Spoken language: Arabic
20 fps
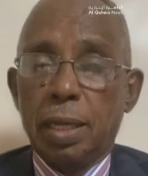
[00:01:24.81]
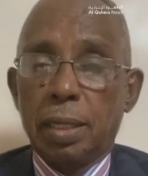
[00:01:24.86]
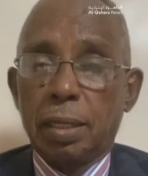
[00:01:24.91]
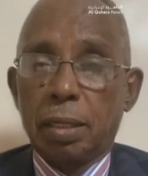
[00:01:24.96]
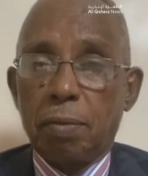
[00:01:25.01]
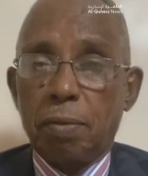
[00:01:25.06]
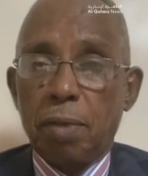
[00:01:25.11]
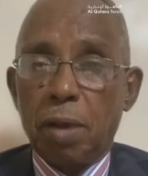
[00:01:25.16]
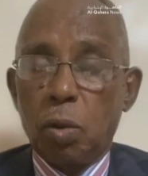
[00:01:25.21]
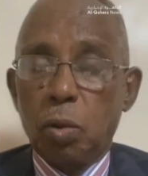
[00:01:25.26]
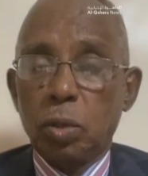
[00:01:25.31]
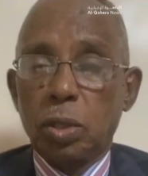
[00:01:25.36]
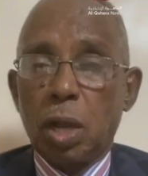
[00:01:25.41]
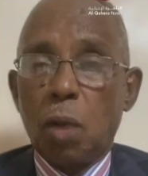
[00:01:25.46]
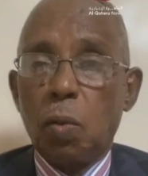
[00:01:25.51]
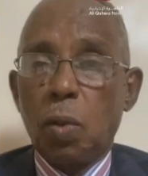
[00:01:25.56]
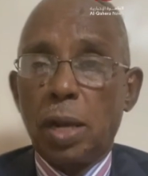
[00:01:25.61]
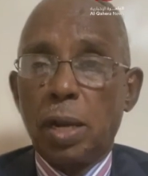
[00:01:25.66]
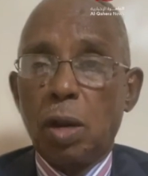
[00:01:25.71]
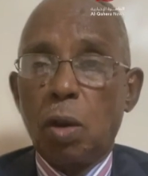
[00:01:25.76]
التفاوض
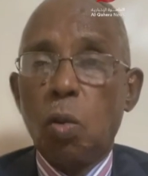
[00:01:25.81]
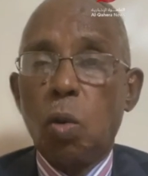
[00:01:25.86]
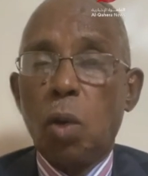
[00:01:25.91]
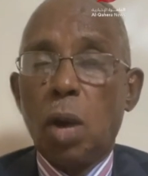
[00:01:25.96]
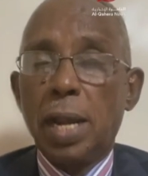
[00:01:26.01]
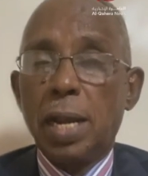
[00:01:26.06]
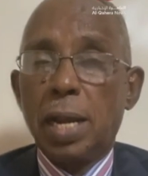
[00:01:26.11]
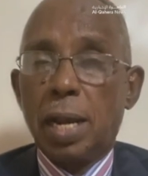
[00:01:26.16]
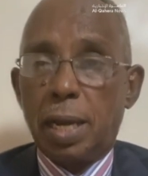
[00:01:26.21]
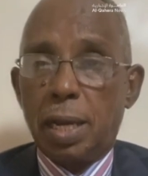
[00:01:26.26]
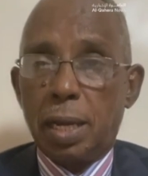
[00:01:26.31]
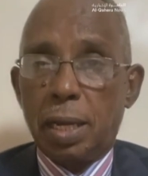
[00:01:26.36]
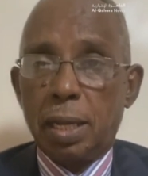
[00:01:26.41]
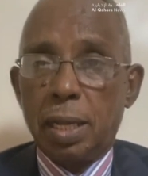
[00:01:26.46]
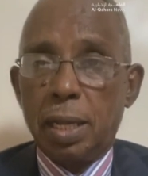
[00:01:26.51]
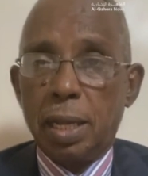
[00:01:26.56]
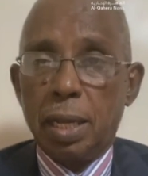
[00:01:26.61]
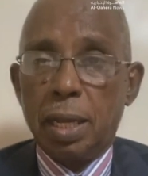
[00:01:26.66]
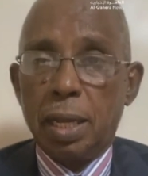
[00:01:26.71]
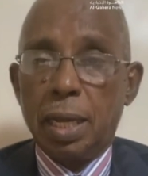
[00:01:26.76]
او انه
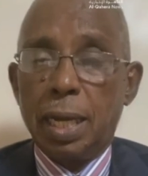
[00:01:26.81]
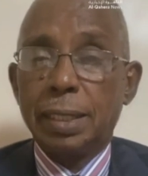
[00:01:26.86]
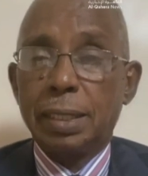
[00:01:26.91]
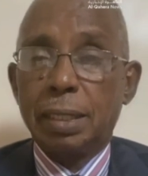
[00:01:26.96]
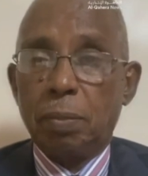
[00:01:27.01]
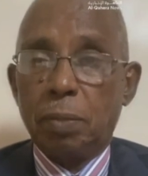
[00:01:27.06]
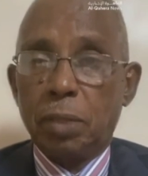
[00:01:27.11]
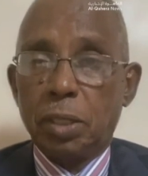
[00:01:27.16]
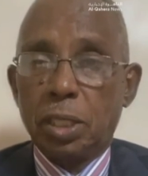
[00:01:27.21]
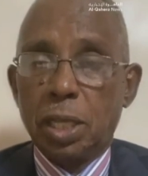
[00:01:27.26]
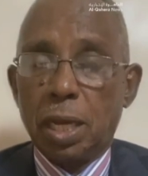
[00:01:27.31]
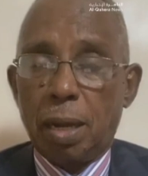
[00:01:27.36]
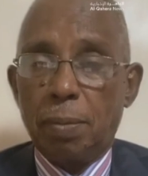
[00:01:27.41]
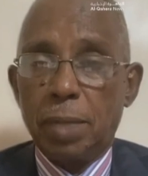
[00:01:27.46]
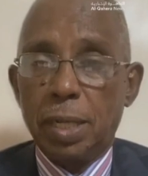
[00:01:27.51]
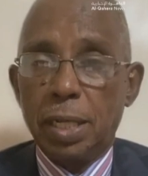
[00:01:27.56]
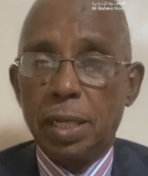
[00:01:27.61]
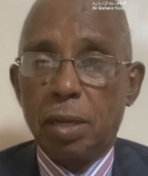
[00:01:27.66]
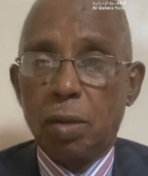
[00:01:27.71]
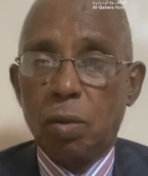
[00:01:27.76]
انهى هذا المساء
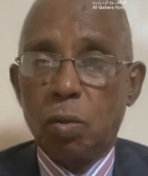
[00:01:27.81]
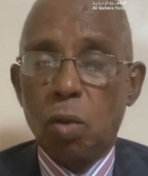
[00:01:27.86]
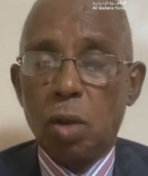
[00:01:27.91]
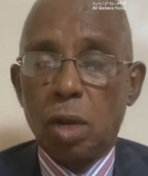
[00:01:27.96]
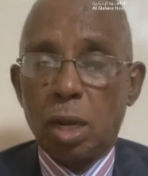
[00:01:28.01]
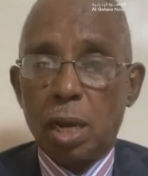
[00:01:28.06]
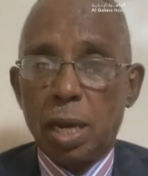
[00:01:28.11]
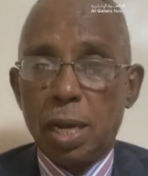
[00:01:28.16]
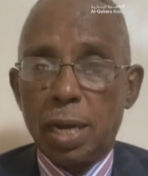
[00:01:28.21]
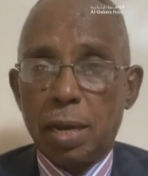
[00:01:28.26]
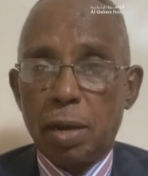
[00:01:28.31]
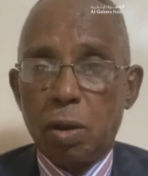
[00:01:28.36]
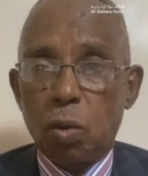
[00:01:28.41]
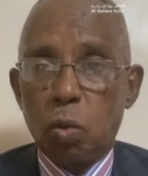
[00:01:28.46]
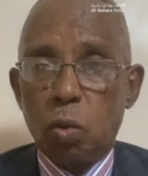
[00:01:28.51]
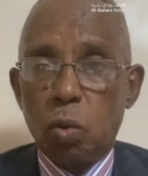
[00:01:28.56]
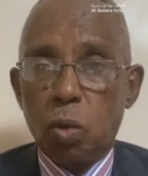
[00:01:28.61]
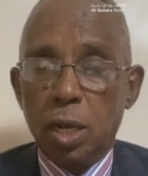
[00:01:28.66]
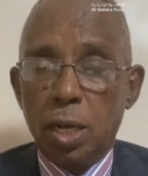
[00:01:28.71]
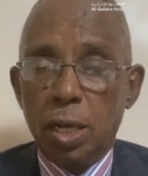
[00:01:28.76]
عمليا هو قال
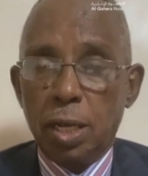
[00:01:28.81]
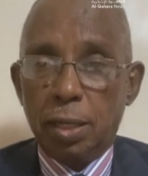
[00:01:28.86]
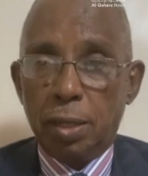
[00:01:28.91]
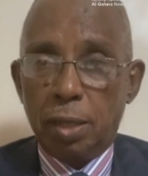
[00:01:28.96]
انه